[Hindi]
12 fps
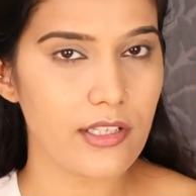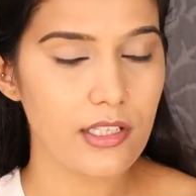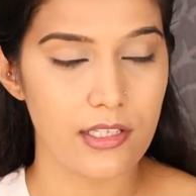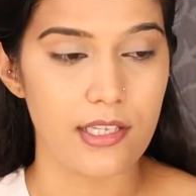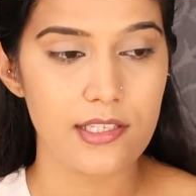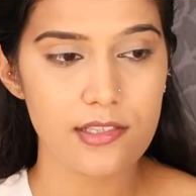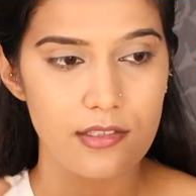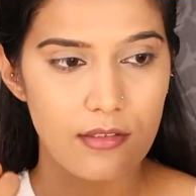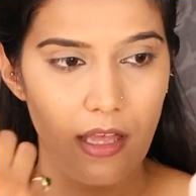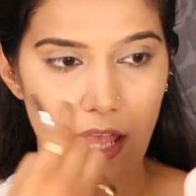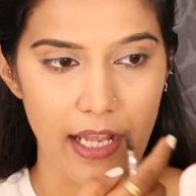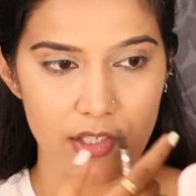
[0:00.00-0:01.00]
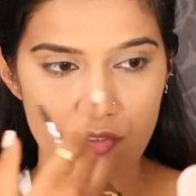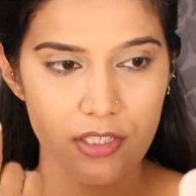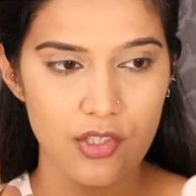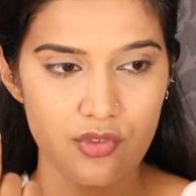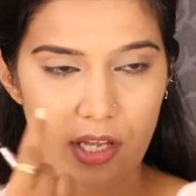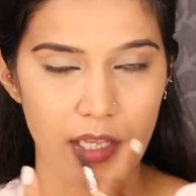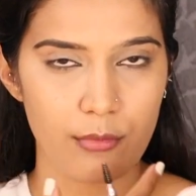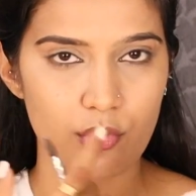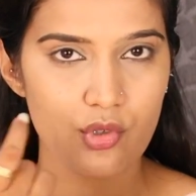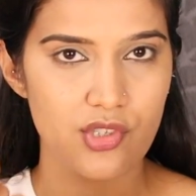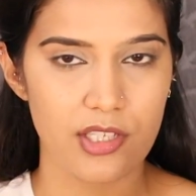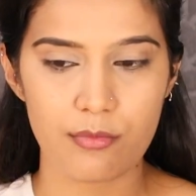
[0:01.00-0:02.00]
नॉट द केस एक्चुअली जो
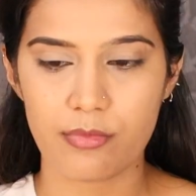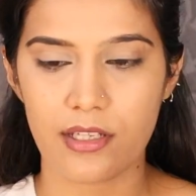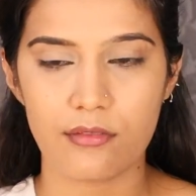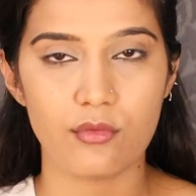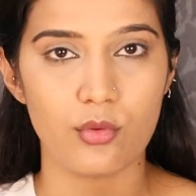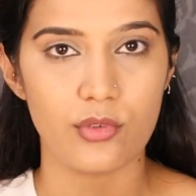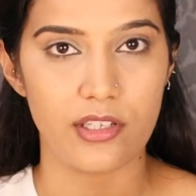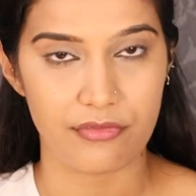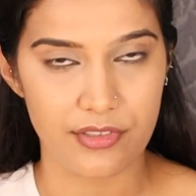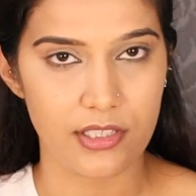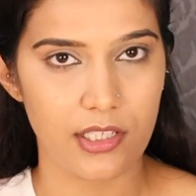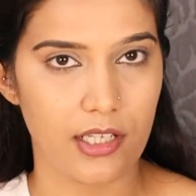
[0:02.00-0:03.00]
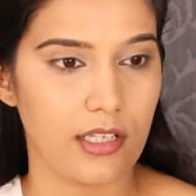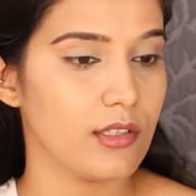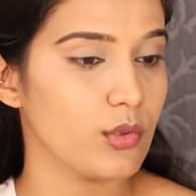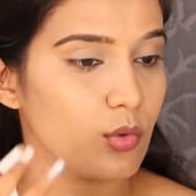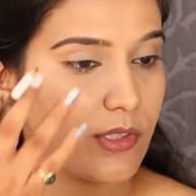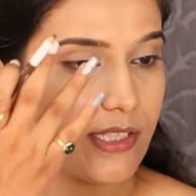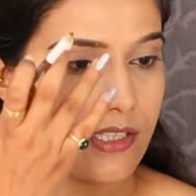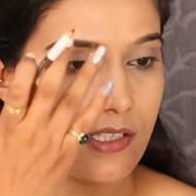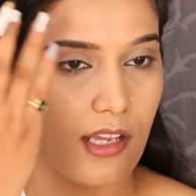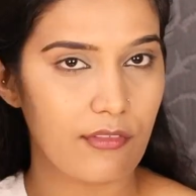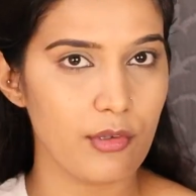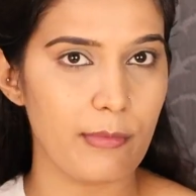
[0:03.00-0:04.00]
आईब्रो शेप है वो डिफरेंट है तो
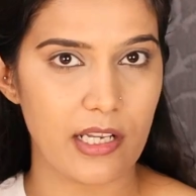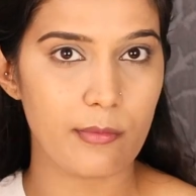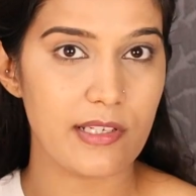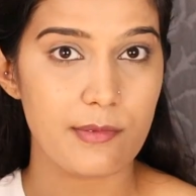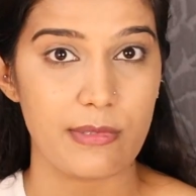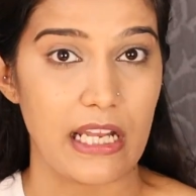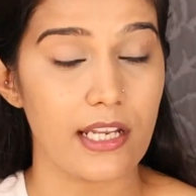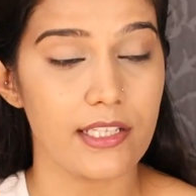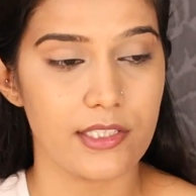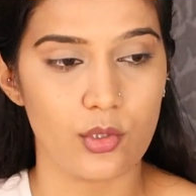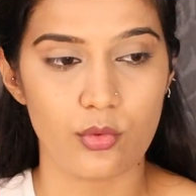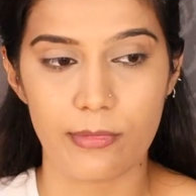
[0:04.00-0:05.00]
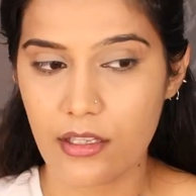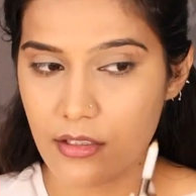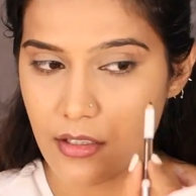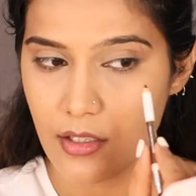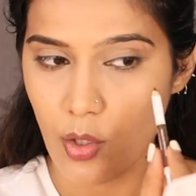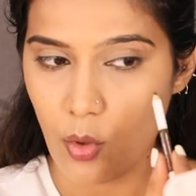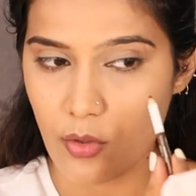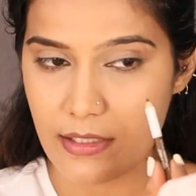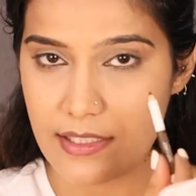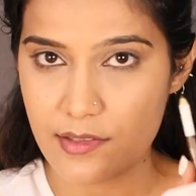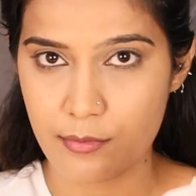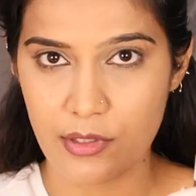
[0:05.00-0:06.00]
ये काफ़ी बेटर बन, बना लेती हूँ मैं
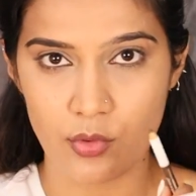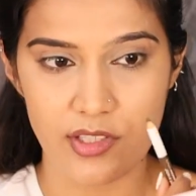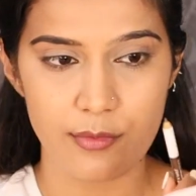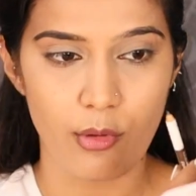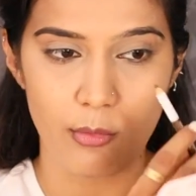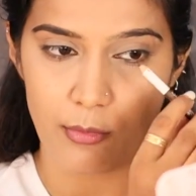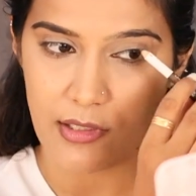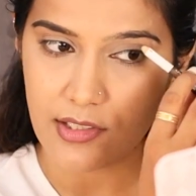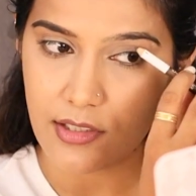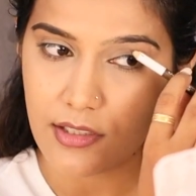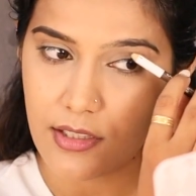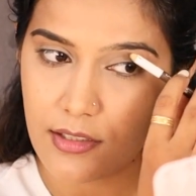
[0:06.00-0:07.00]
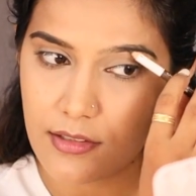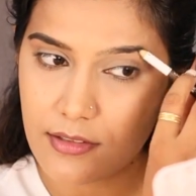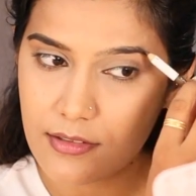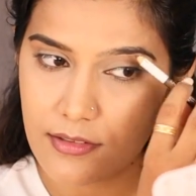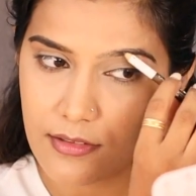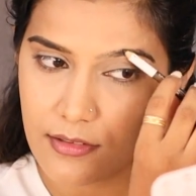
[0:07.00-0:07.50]
और इसमें थोड़ी सी प्रॉब्लम आ जाती है